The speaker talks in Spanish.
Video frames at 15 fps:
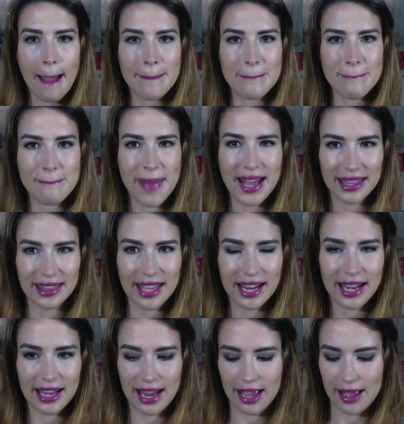
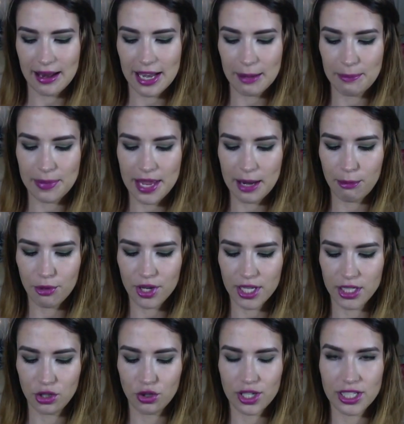mate la, la piel porque
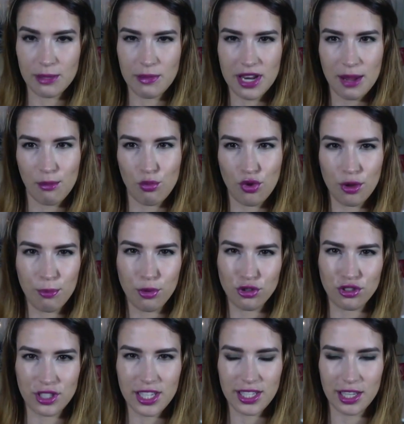siento que se mira muy
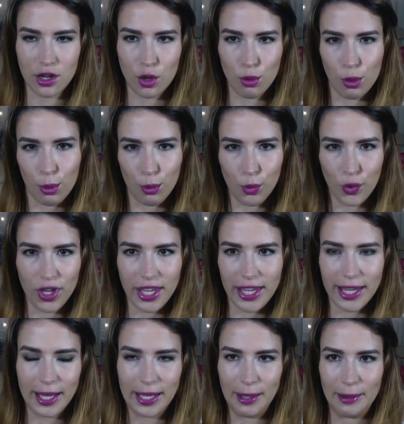postiza, como
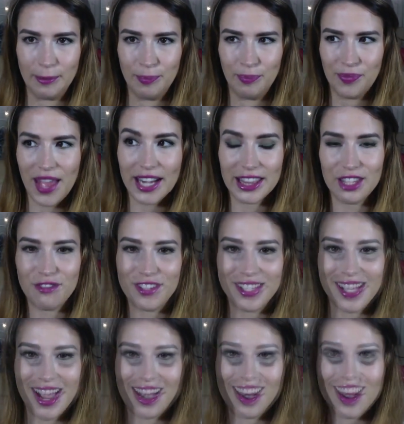muy
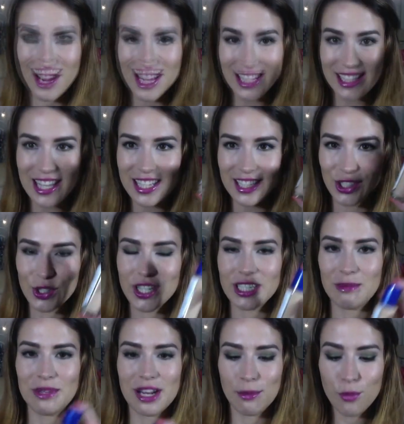artificial. Con esta siento que
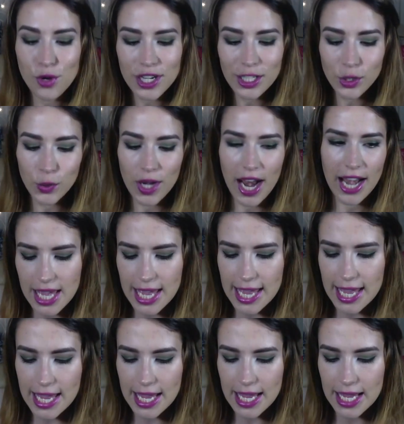se mira muy natural
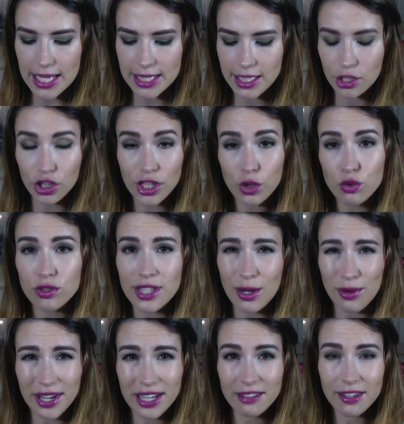y si no te gusta
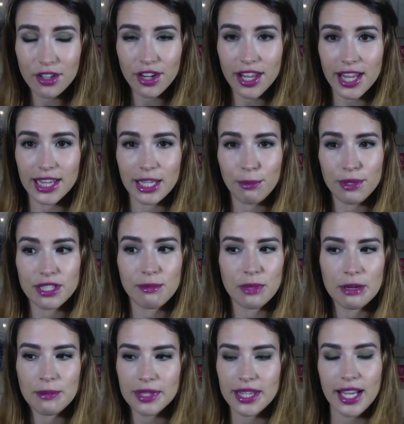un acabado radiante pues
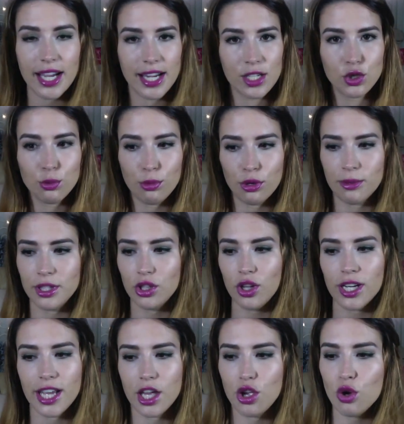simplemente agarras tu polvito
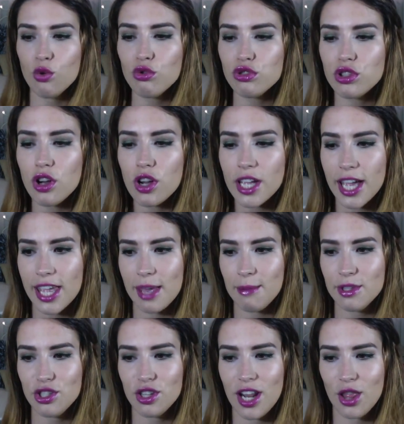el que yo uso y que ya he
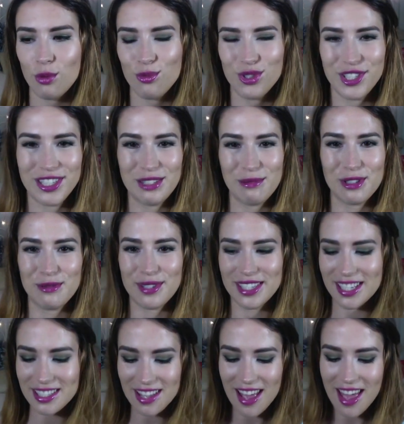mencionado muchísimas
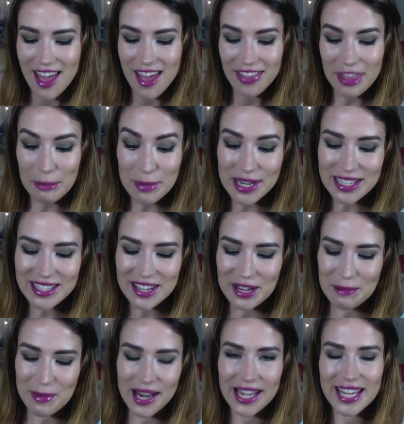veces. También es de
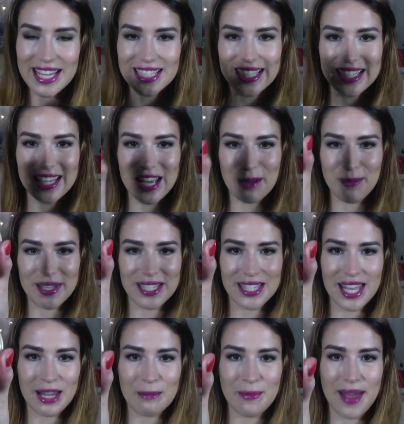Rimmel y este se llama
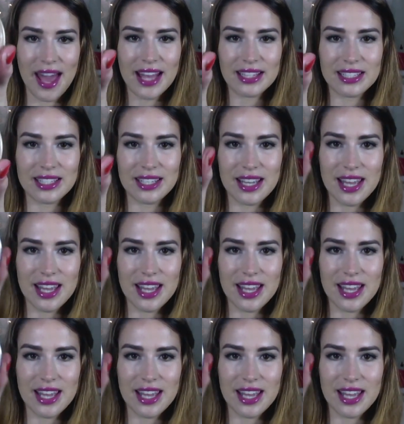State Matte